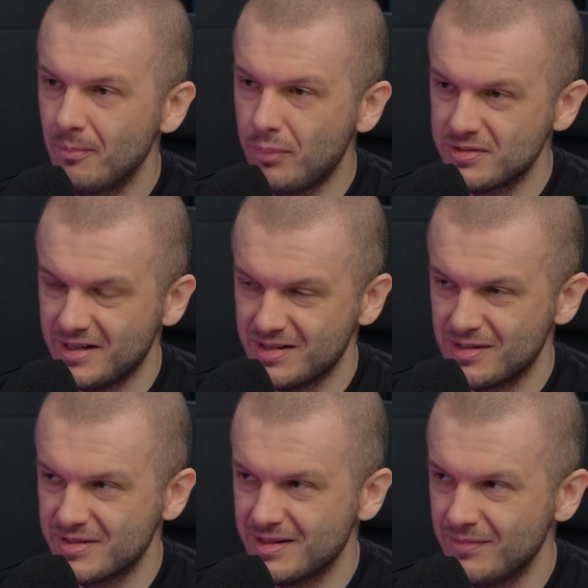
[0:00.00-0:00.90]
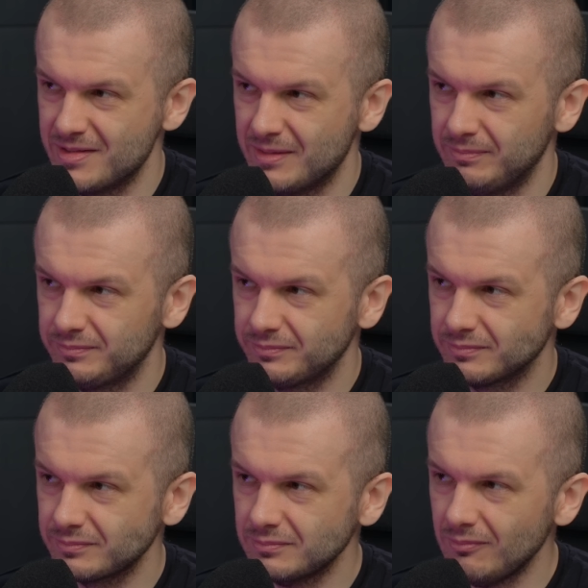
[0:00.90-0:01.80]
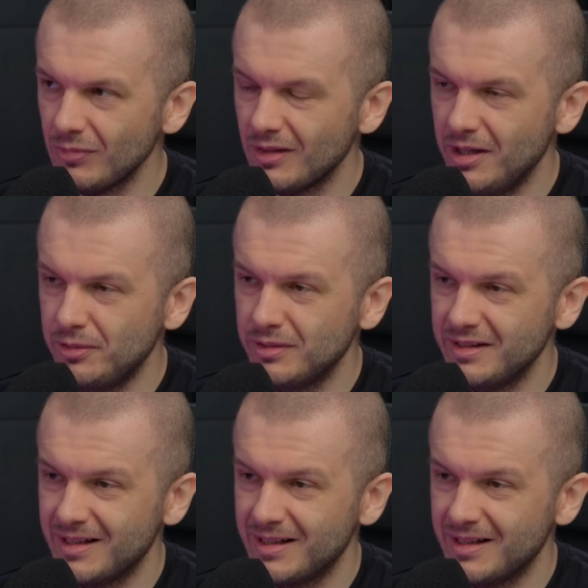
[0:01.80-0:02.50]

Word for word: poza naszym serwisem. Mhm. I tutaj